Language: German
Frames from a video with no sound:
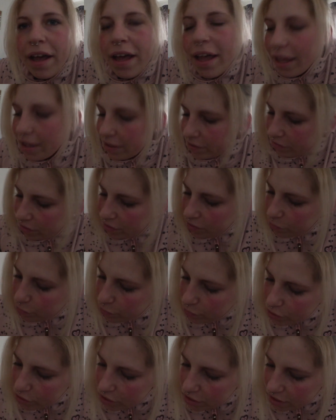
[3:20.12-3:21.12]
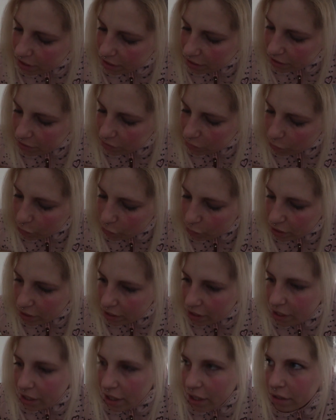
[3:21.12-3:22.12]
etwas bestellt. Oh, ein
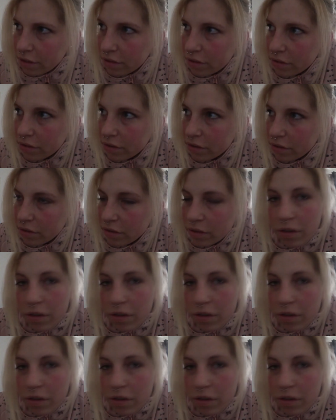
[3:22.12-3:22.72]
Herz.